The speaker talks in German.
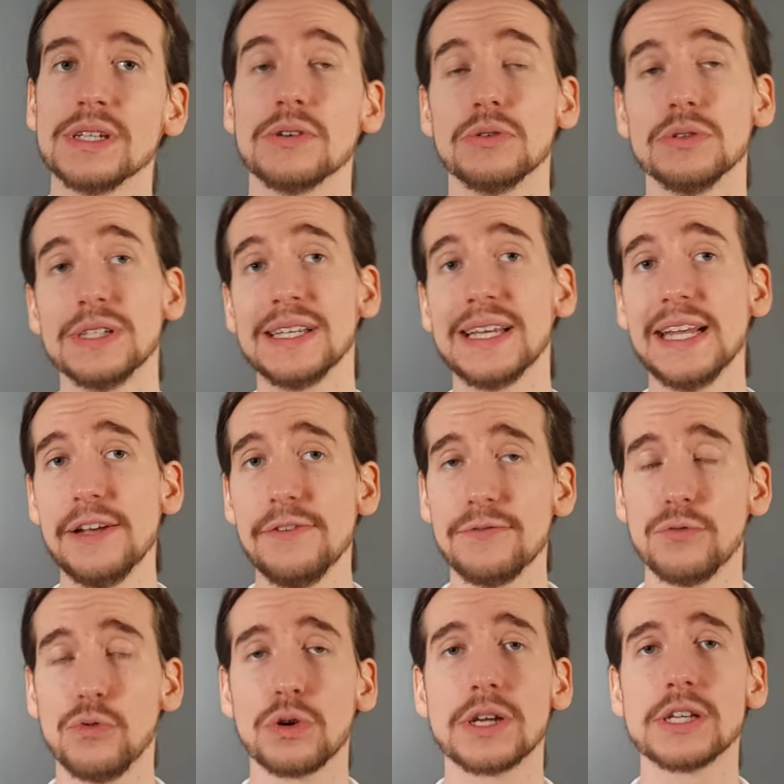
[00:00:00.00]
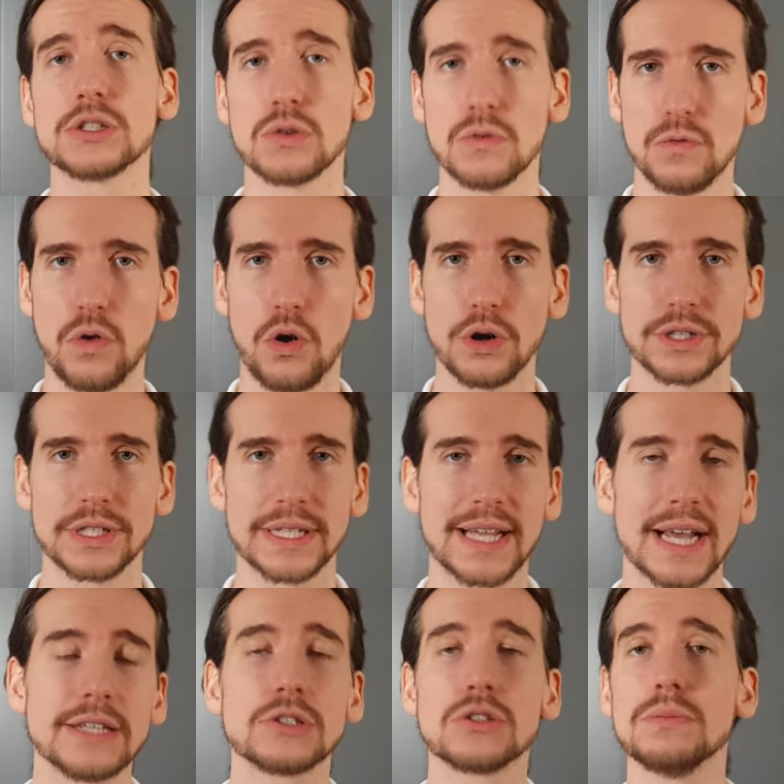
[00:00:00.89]
die, und die hilft wirklich sofort. Die
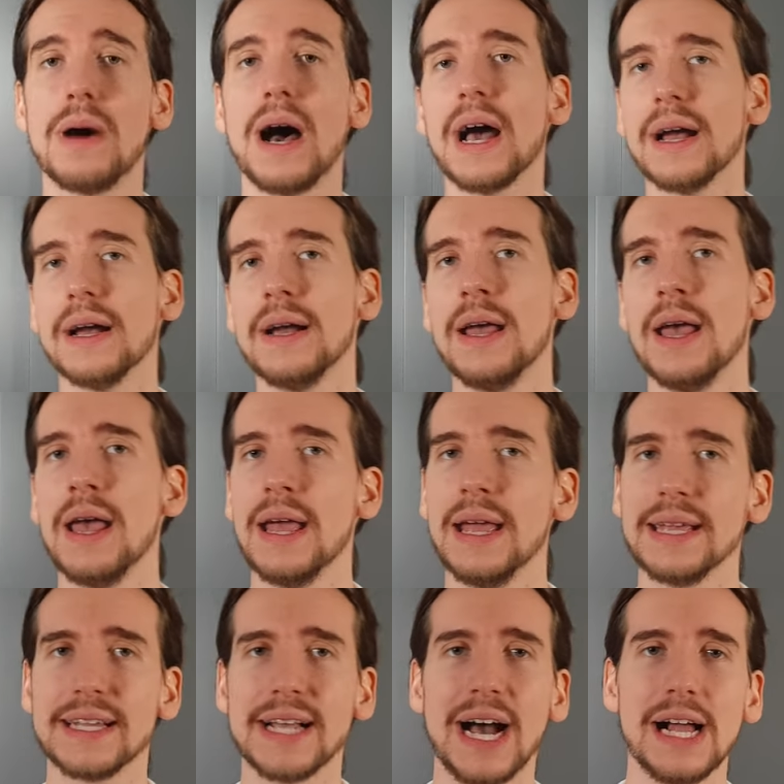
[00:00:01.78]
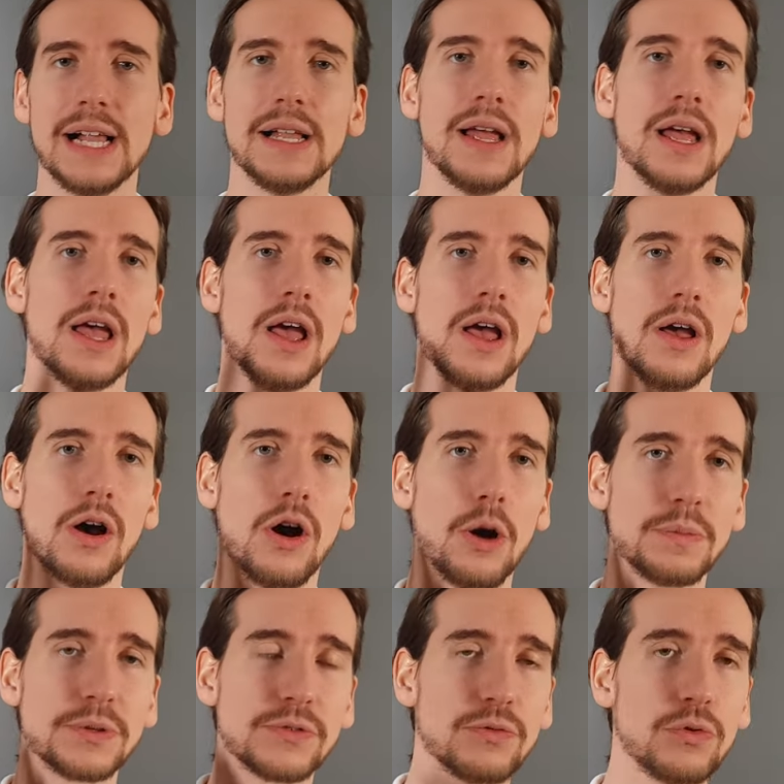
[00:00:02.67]
kannst du machen, egal
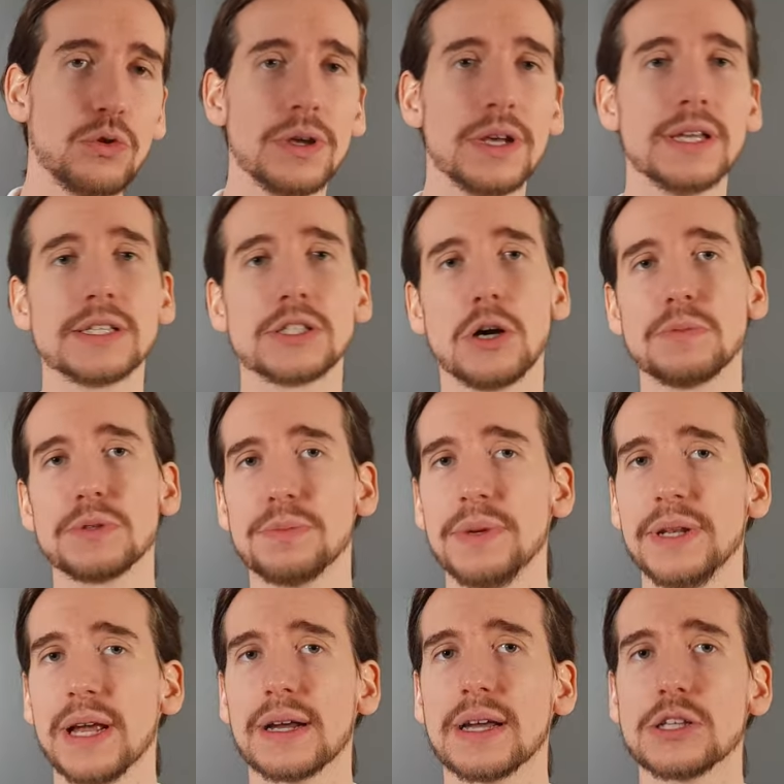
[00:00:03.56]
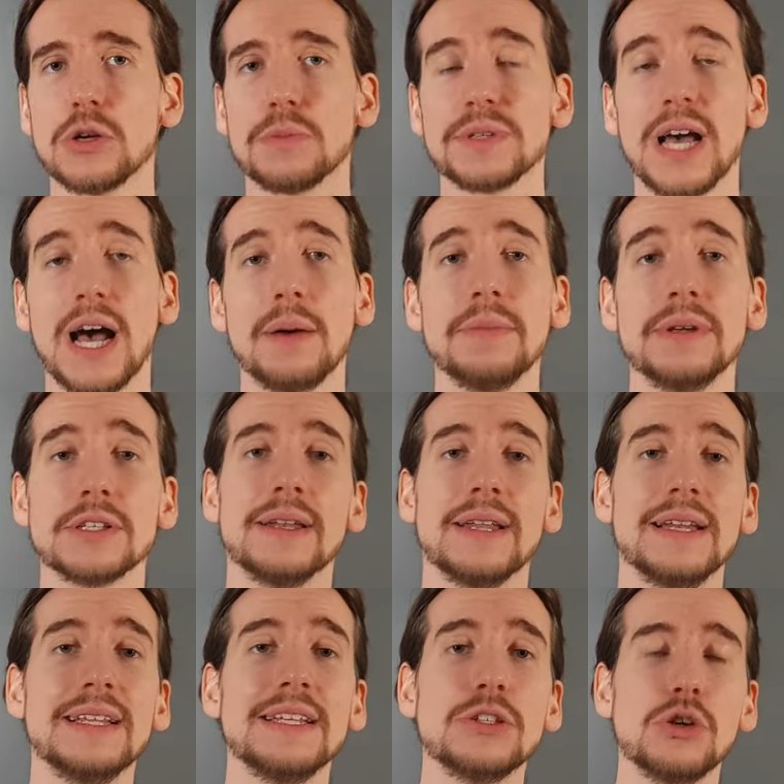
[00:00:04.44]
ob es früh ist, ob es Mittag ist, ob es Abend ist,
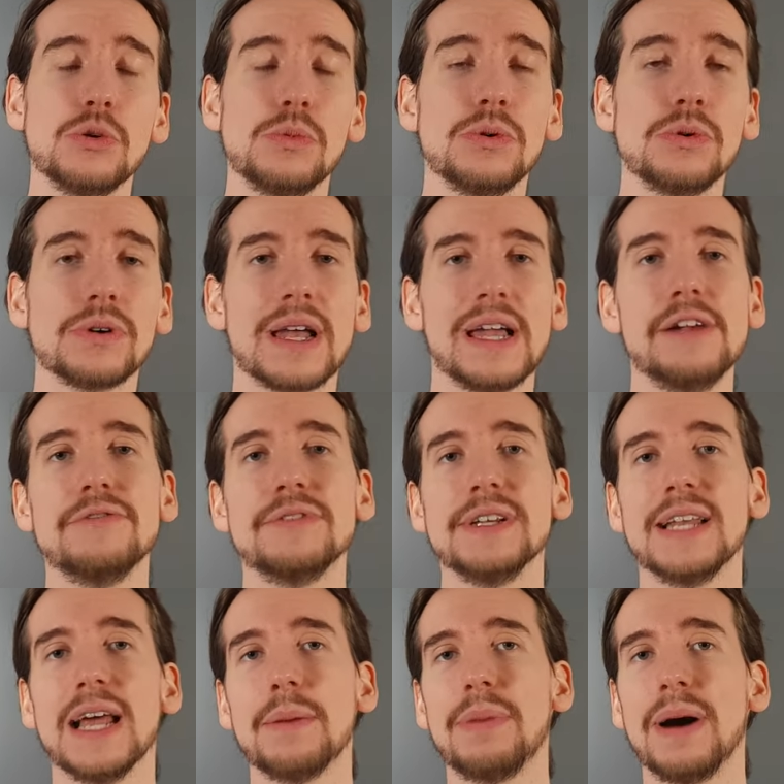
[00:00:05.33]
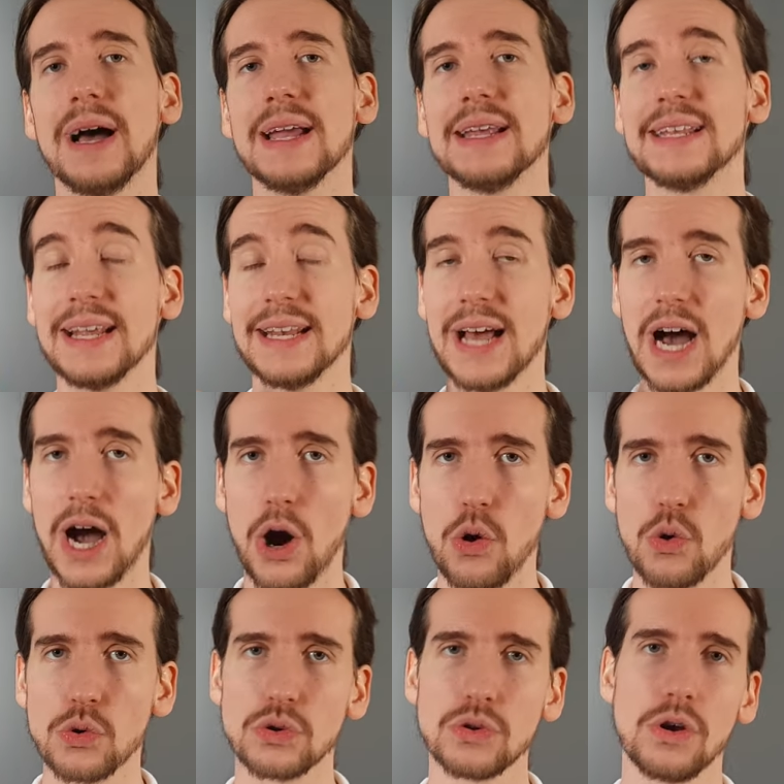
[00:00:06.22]
denn diese Übung hilft dir dabei, deine
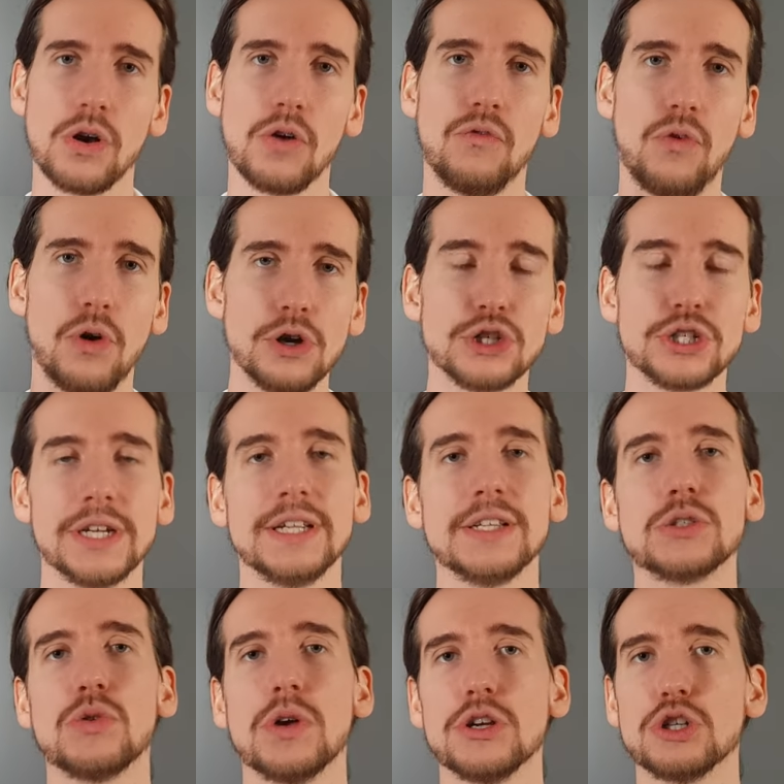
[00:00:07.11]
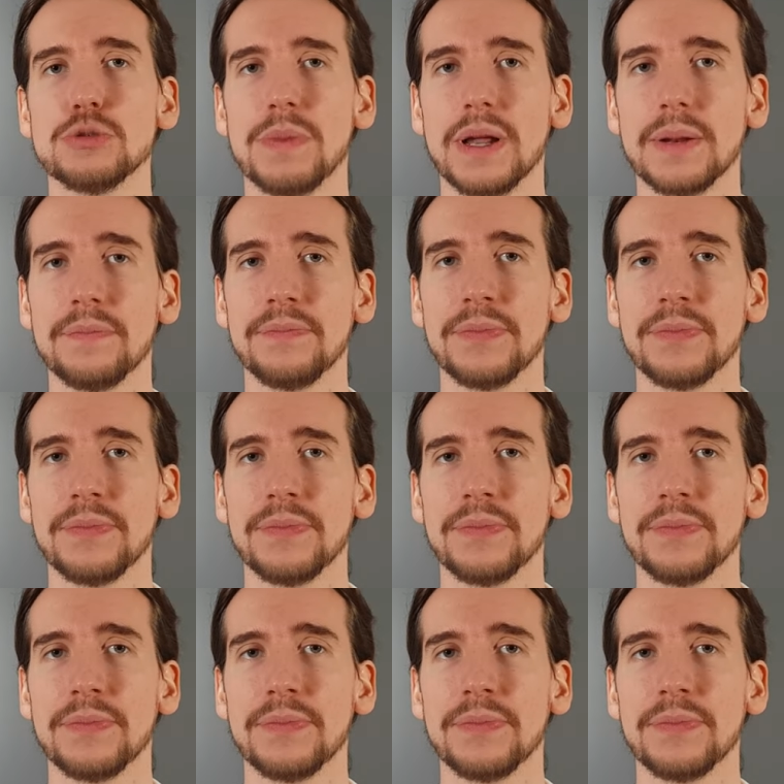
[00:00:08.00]
Augen vollständig zu entspannen.